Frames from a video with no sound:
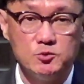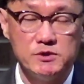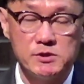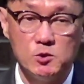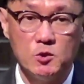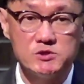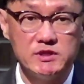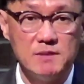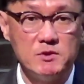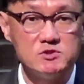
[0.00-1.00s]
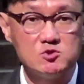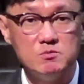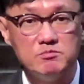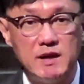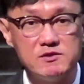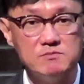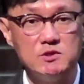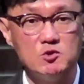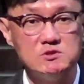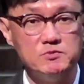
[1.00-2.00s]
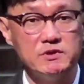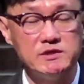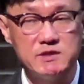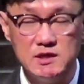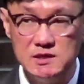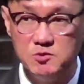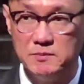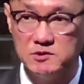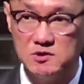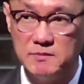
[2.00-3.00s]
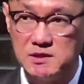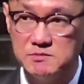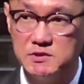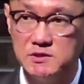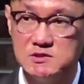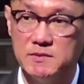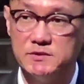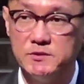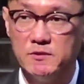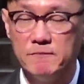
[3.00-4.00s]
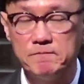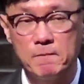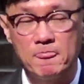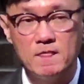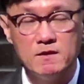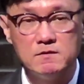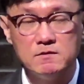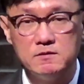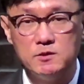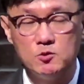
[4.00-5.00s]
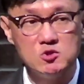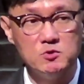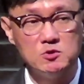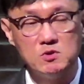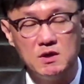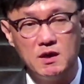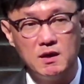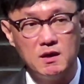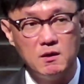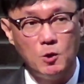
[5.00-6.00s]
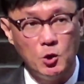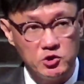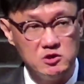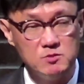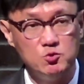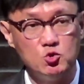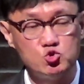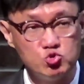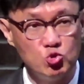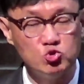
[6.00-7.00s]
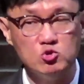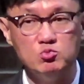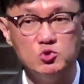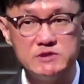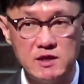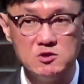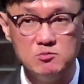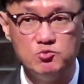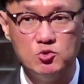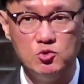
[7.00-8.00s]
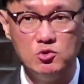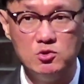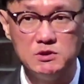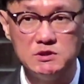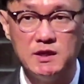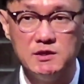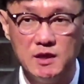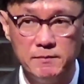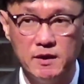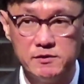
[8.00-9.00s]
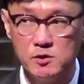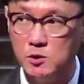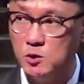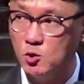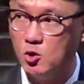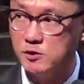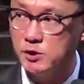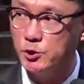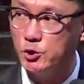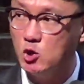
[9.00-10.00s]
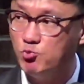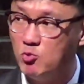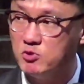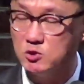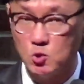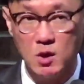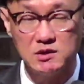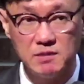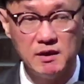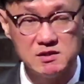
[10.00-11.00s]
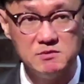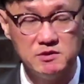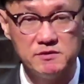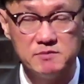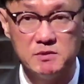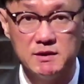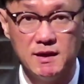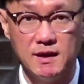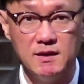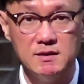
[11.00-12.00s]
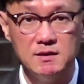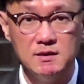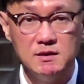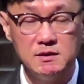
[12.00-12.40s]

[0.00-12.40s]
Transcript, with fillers: 그 우리 설교 전에 먼저 좀 말씀드리고 싶은 게 제가 일부 예배 때도 말씀드렸지만요. 그 연초부터 우리가 어린이부, 중고등부, 작년부 그날 예배, 설교, 성경 본문이 똑같다 말씀을 드렸습니다.